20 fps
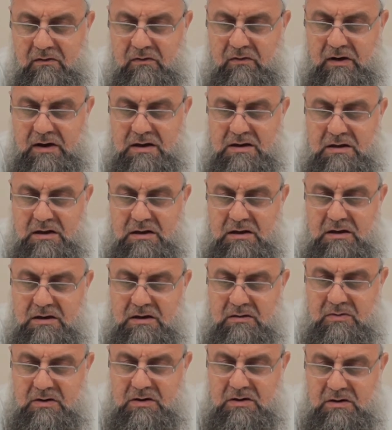fazilet
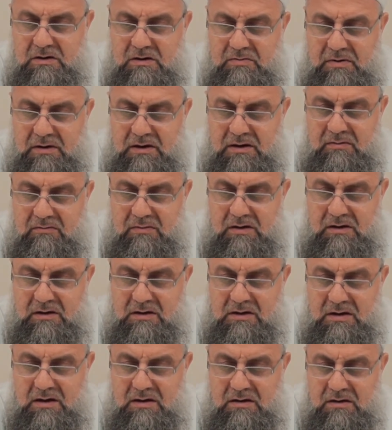kılmıştır. Peygamberin
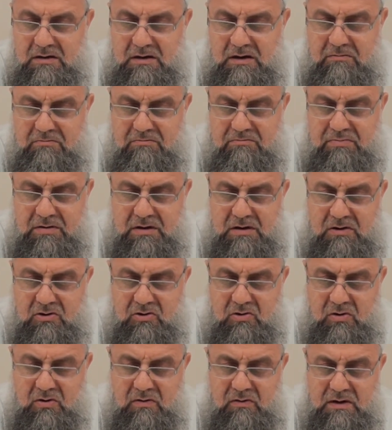lisanında
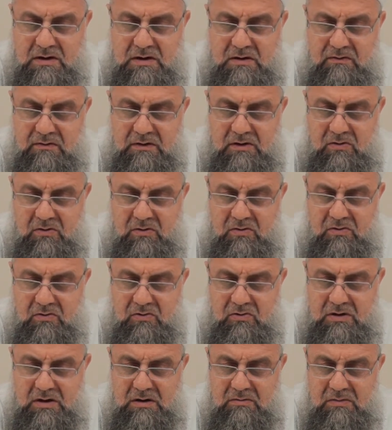birçok vasıfla onu
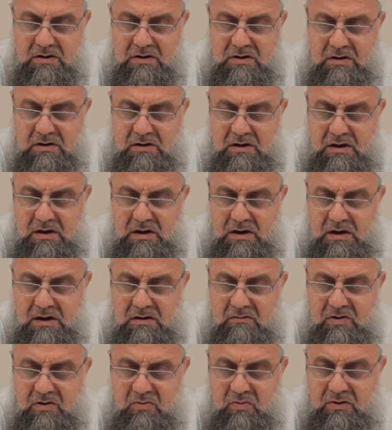yüceltmiştir.
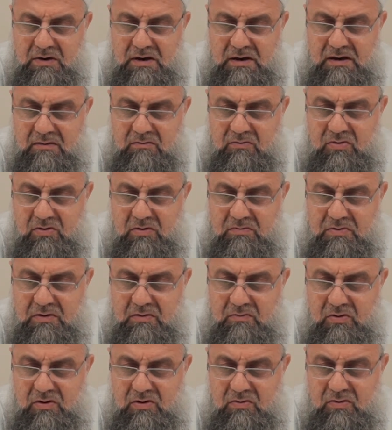Biz bunlardan büyük
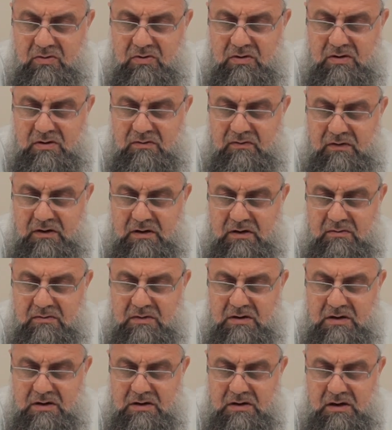bir bölümünü
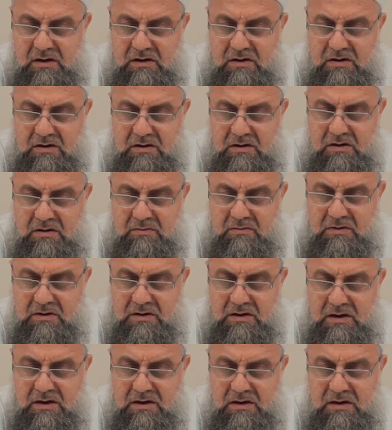fikrimizi çalıştırıp
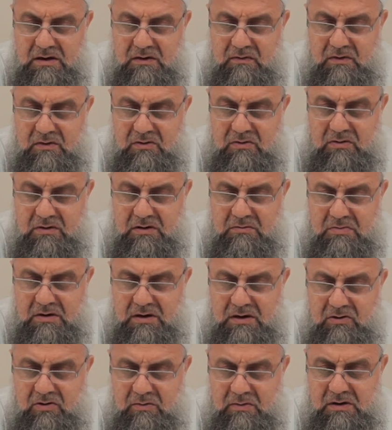ziyade tefekkürle bir
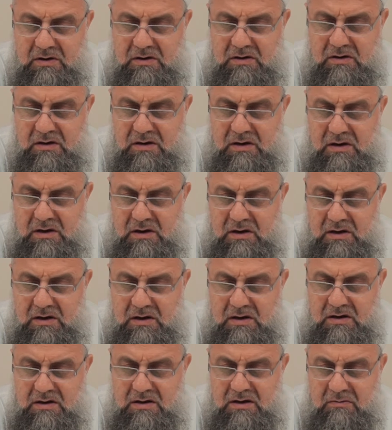araya topladık.
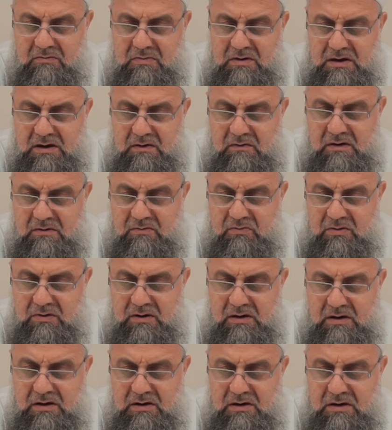Zira bizden evvel
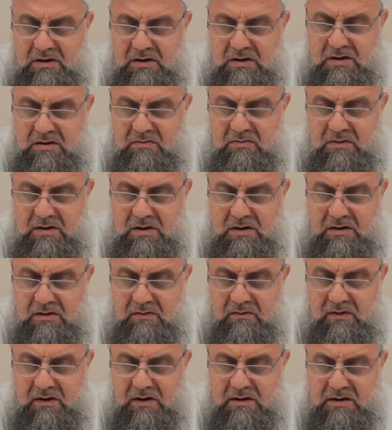bunlardan iki isimden
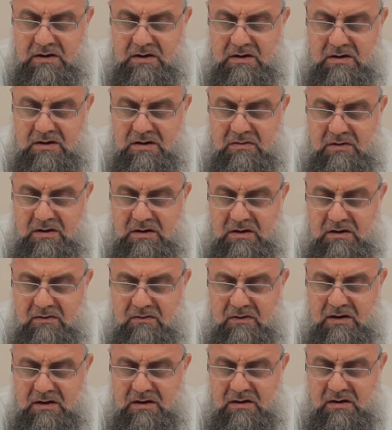fazlasını
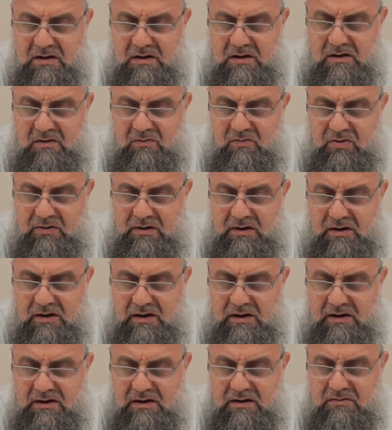çemedeni veya bunlarla
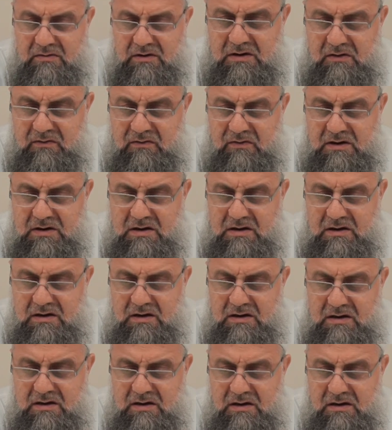alakalı iki faslı
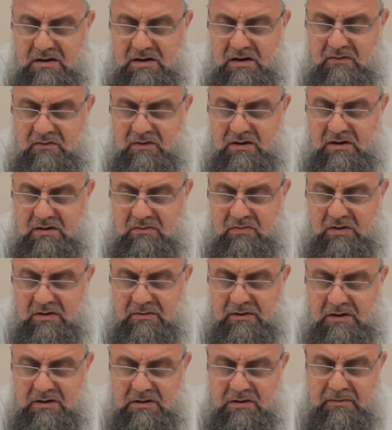yazarak terbiyeni
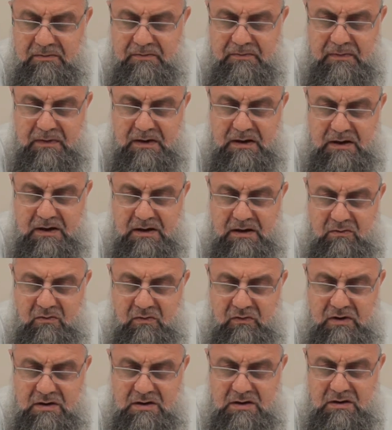bulamadık.
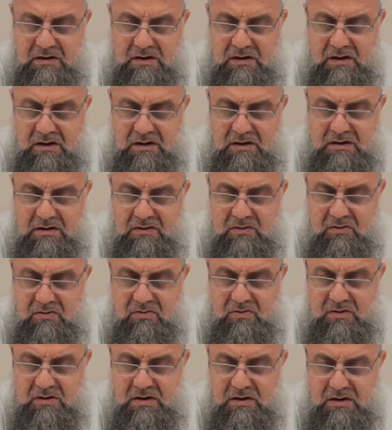Bu fasılda yaklaşık
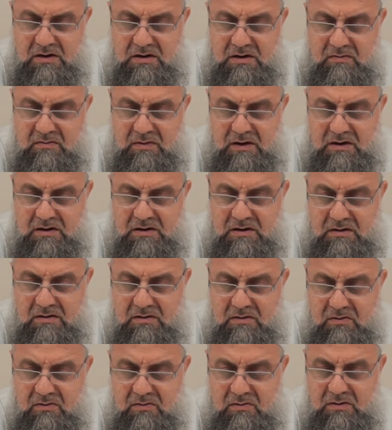30 kadar isim yazdık.
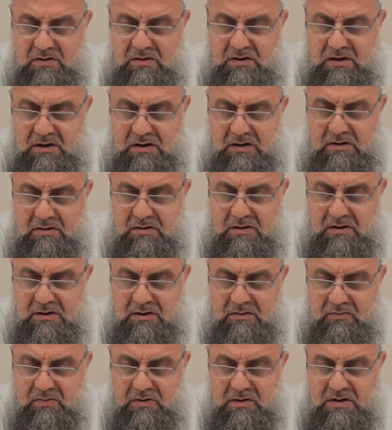Umulur ki allah
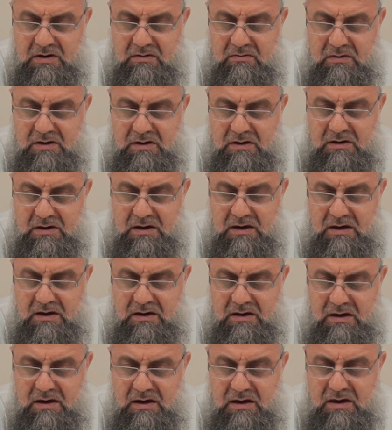Teala bu
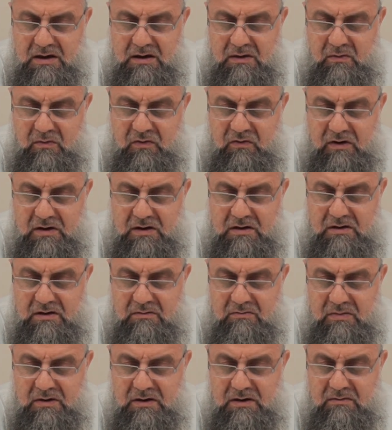isimlerden
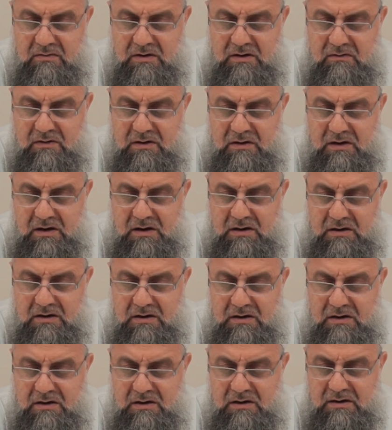fakire bildirmeyi ve
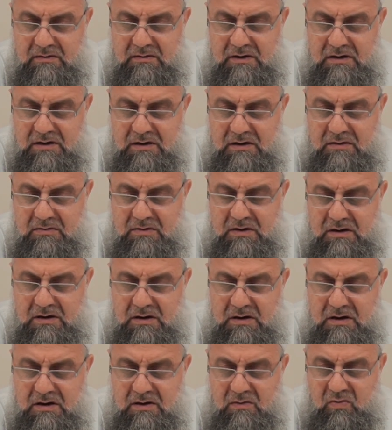tahkikini ilham ettiği gibi
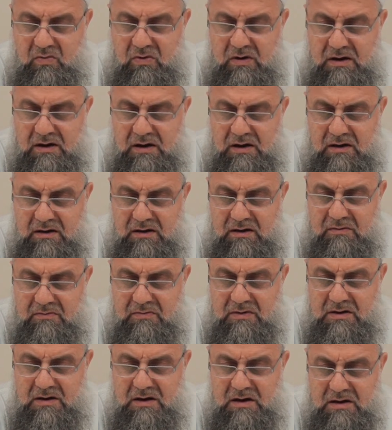bu ana kadar
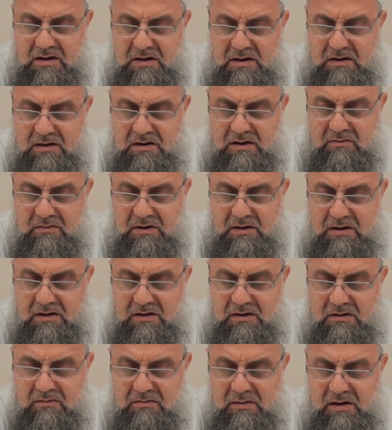bize
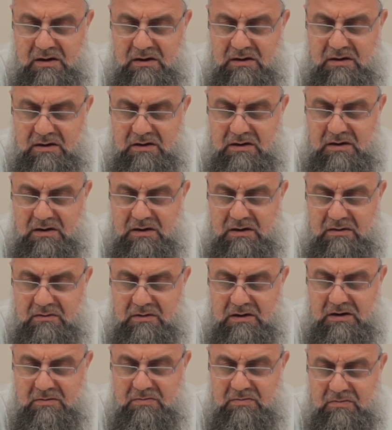açıklamadığı manaları da ilham
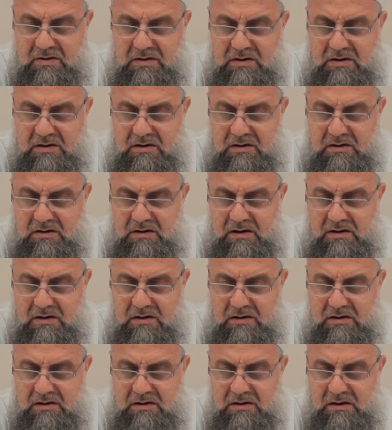edip
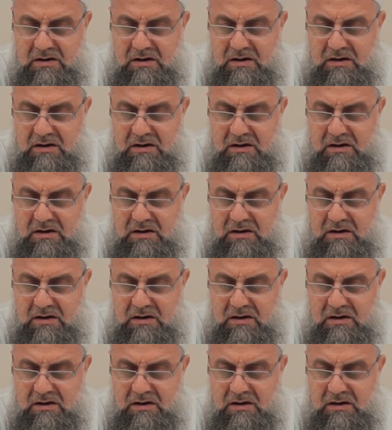sırlarının